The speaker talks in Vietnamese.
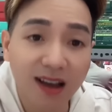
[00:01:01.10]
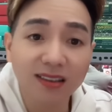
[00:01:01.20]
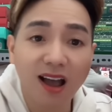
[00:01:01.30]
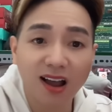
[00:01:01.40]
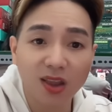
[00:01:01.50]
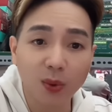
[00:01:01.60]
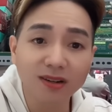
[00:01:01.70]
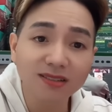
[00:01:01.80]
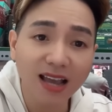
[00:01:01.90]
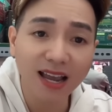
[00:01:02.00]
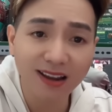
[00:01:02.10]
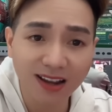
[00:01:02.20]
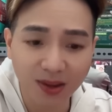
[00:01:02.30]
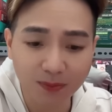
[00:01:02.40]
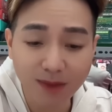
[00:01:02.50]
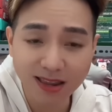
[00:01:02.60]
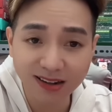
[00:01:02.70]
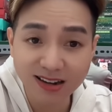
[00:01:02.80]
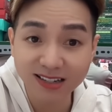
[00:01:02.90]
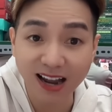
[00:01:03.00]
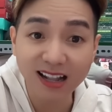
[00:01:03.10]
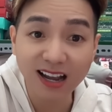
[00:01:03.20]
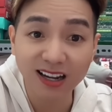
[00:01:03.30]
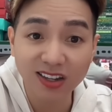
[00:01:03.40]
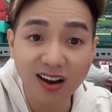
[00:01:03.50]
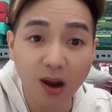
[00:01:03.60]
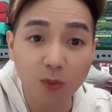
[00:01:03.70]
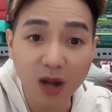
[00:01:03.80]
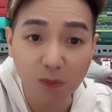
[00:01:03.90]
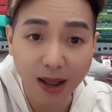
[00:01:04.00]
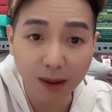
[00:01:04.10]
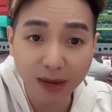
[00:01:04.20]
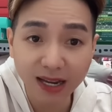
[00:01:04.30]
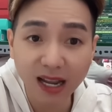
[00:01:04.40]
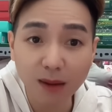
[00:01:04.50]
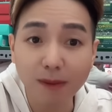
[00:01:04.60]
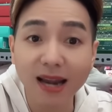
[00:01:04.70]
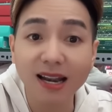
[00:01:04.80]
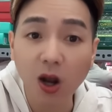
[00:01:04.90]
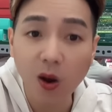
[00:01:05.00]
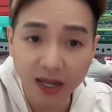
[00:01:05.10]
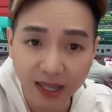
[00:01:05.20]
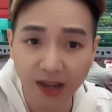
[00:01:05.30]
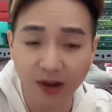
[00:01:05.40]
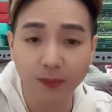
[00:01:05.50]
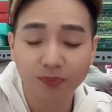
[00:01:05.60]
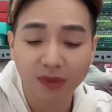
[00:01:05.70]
hết thời nguyễn đức dây ơi bây giờ lên trả lời cho cộng đồng mạng biết á mày là con gì